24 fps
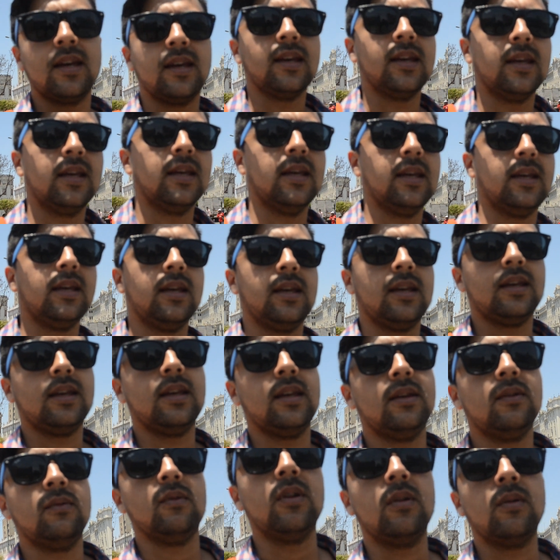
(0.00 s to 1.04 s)
eh,
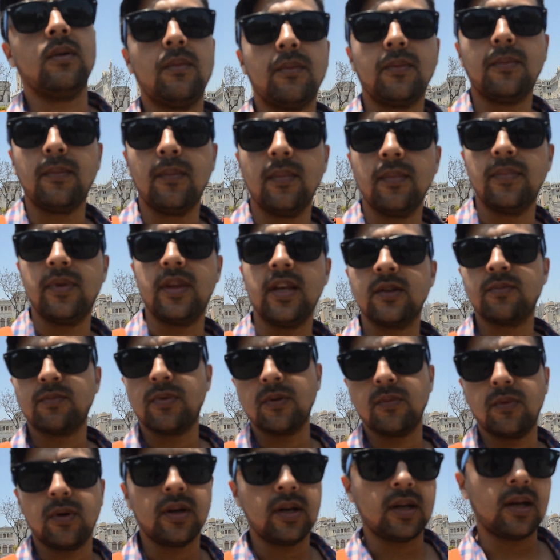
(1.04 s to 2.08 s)
y bueno, después
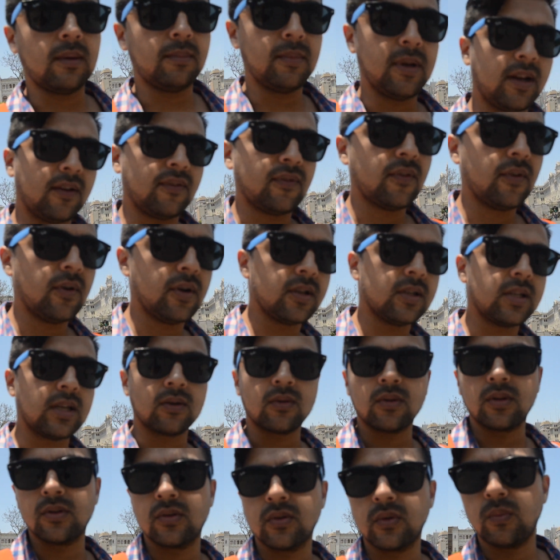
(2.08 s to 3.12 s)
voy a ir a Miraflores a
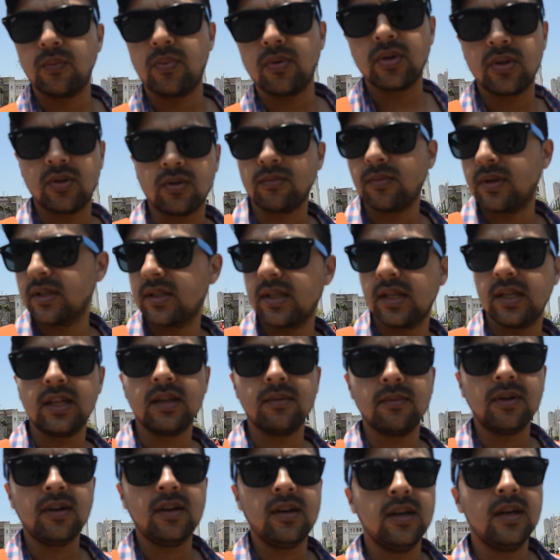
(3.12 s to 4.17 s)
conocer un poquito más de
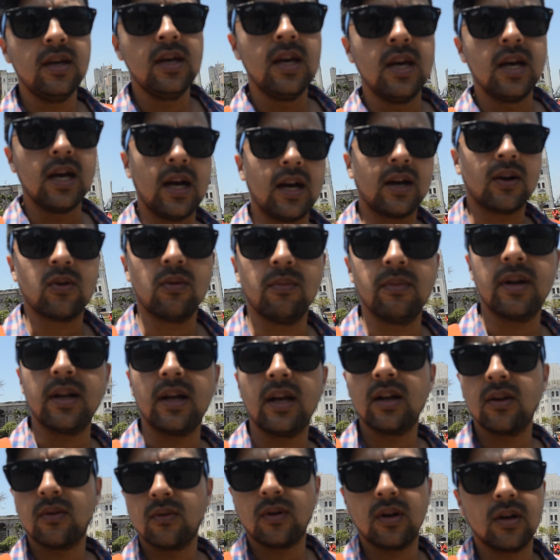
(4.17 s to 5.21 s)
Lima, a comer
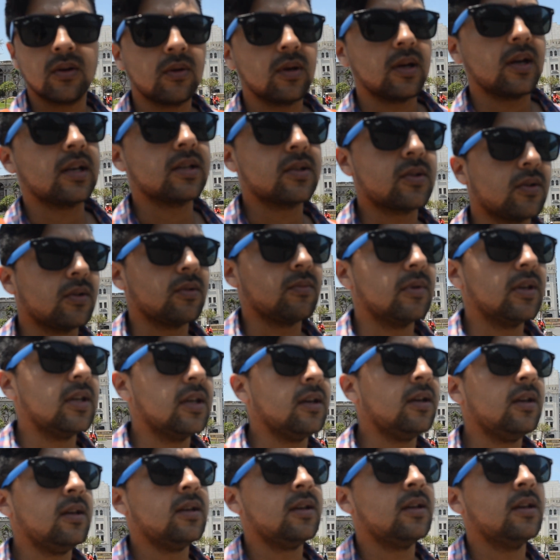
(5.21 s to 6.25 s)
algo, algo de
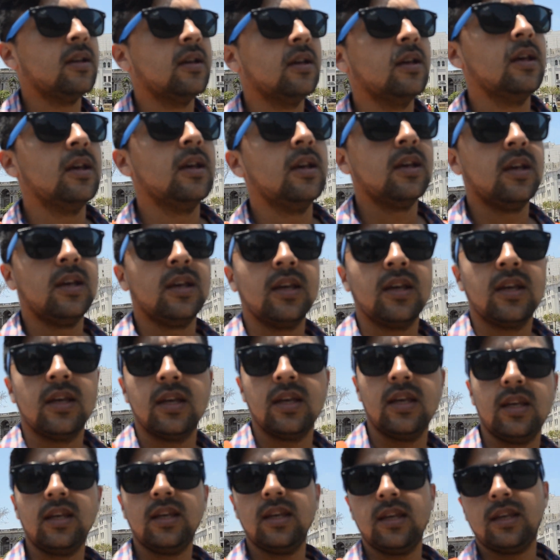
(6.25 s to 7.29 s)
gastronomía.
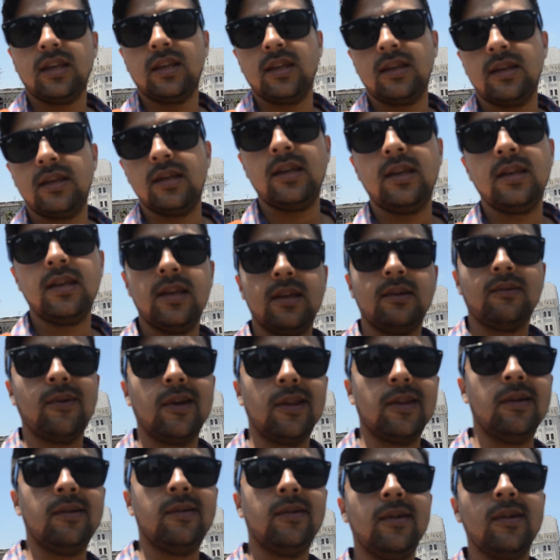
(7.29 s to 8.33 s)
Y, y
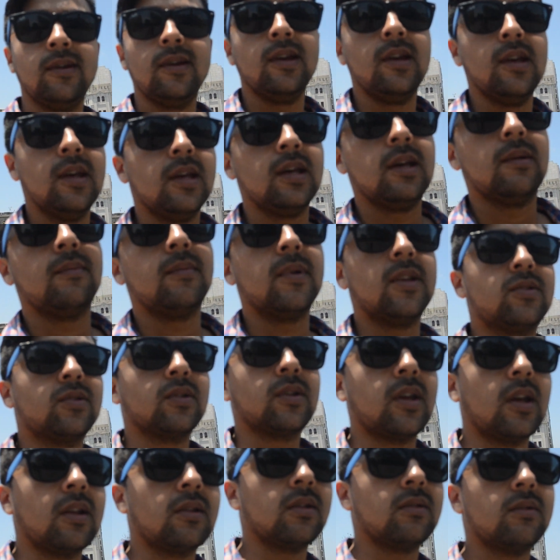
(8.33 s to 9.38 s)
bueno, me estoy
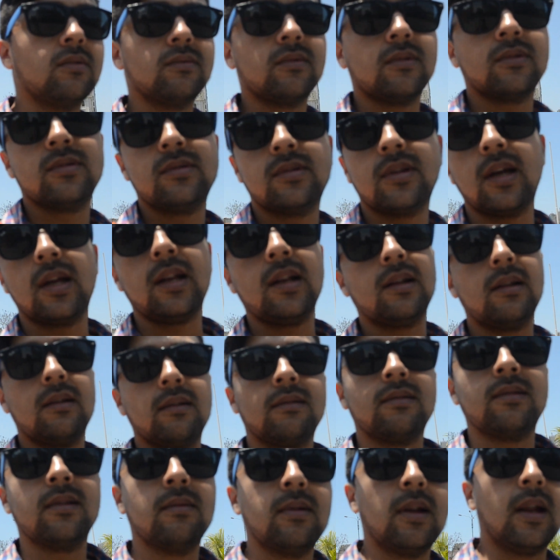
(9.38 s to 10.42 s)
quedando en un hostal
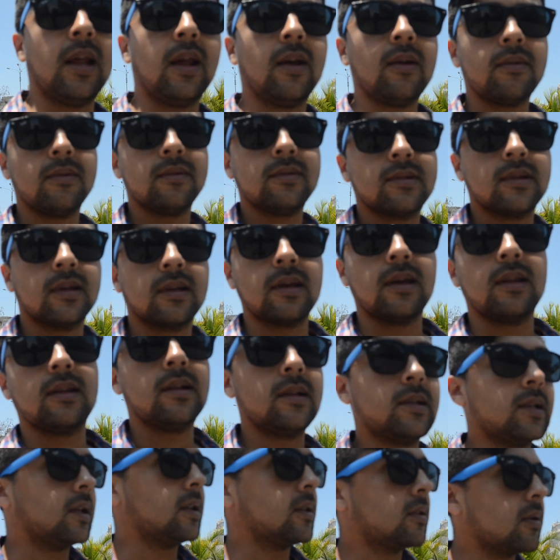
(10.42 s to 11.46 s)
lejos que queda en el
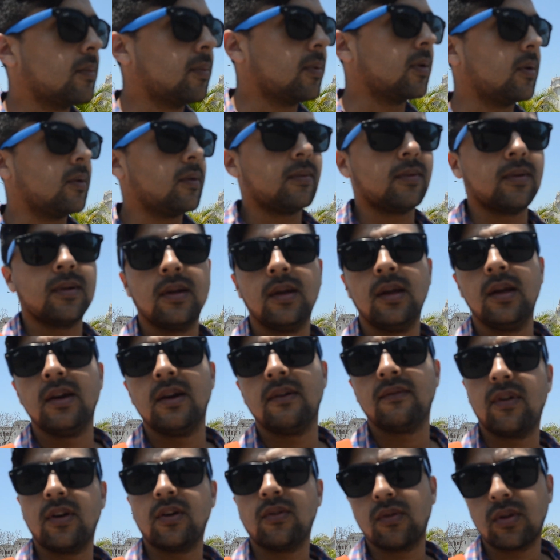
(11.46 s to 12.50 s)
centro, pero
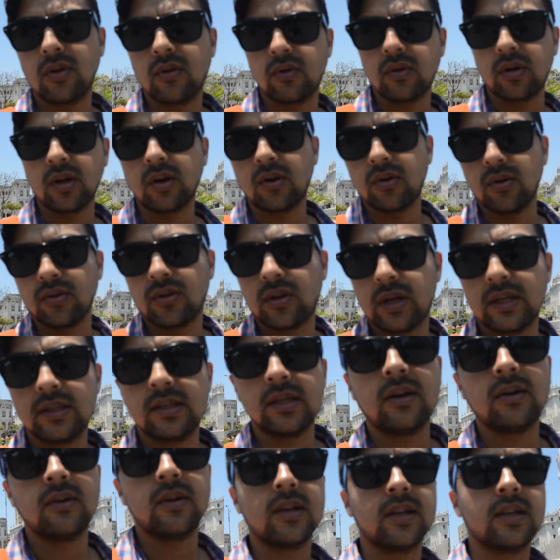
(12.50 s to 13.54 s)
fue lo único que encontré a
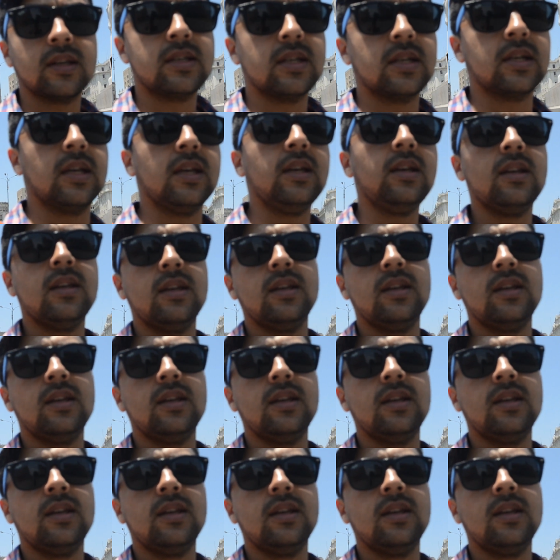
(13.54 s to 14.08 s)
esa hora que llegué.